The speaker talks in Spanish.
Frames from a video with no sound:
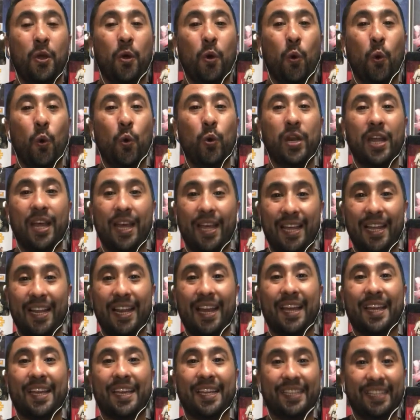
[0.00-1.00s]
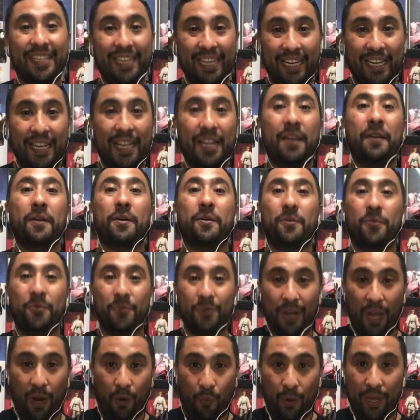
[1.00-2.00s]
una de las que tiene
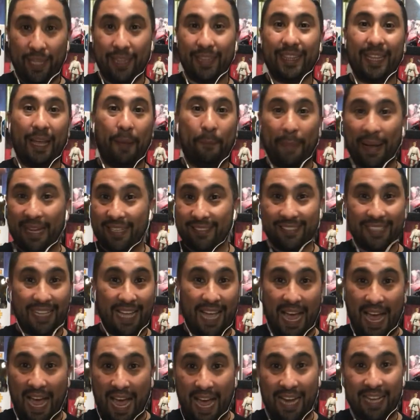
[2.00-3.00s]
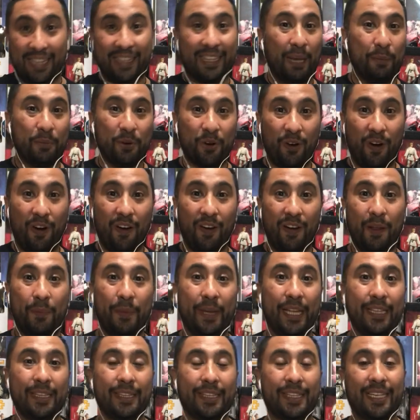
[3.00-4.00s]
una cuenta más alta
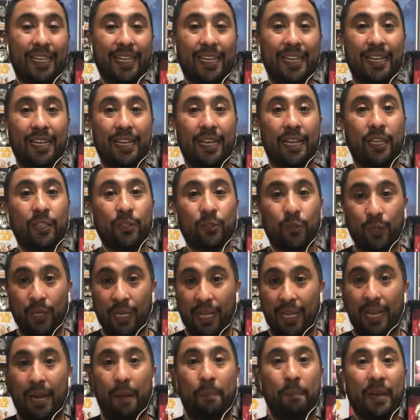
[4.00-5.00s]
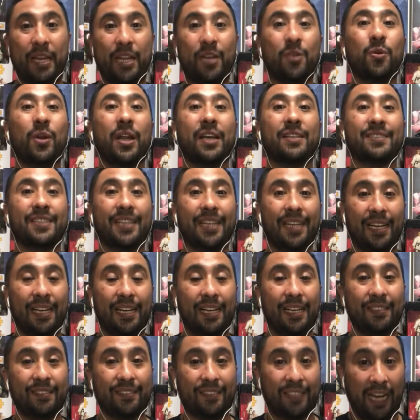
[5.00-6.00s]
probablemente en la historia de las películas
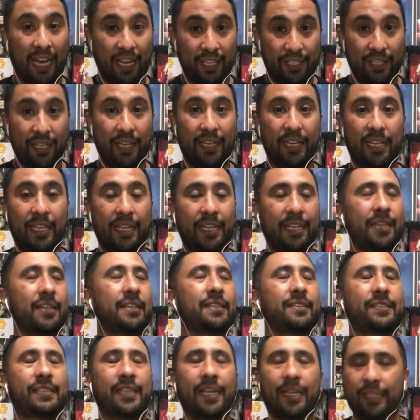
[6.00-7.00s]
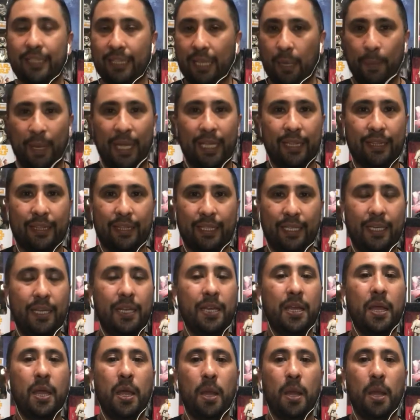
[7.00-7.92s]
de Slasher y ciertamente